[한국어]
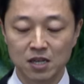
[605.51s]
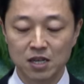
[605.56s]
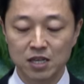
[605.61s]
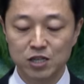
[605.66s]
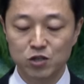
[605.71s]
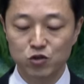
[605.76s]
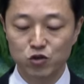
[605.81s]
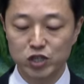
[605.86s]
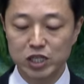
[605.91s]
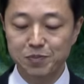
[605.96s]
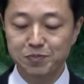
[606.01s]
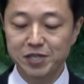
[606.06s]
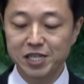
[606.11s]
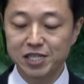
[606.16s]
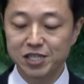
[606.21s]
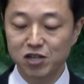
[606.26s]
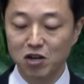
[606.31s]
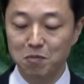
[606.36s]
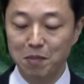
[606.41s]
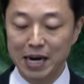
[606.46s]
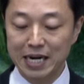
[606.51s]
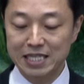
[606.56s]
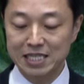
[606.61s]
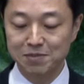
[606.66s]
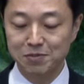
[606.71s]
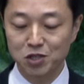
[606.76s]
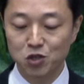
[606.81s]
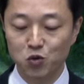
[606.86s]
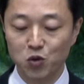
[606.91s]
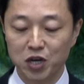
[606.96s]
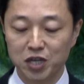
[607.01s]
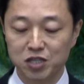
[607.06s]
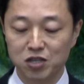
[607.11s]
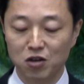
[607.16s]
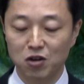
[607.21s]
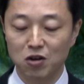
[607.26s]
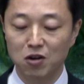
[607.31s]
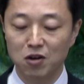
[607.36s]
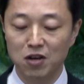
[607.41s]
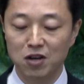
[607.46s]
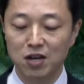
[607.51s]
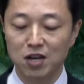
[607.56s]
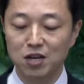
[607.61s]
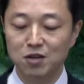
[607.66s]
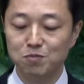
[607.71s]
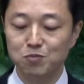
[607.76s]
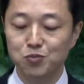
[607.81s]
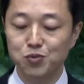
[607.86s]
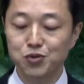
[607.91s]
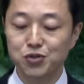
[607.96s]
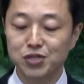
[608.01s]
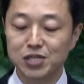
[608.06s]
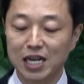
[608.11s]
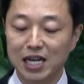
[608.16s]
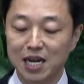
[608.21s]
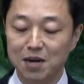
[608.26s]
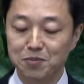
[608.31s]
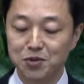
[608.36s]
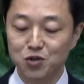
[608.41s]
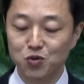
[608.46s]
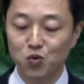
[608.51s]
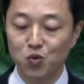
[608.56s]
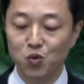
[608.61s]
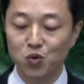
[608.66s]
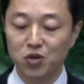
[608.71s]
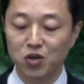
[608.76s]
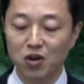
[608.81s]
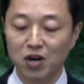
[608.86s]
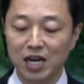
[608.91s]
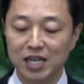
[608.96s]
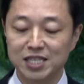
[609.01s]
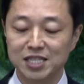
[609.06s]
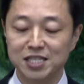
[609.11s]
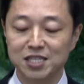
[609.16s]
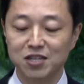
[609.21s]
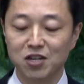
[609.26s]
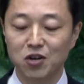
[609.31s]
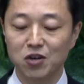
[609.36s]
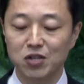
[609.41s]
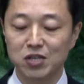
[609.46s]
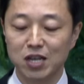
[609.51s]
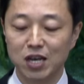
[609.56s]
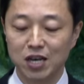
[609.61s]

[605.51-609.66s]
그리고 17절 말씀을 통해서 무사람을 공경하는 것,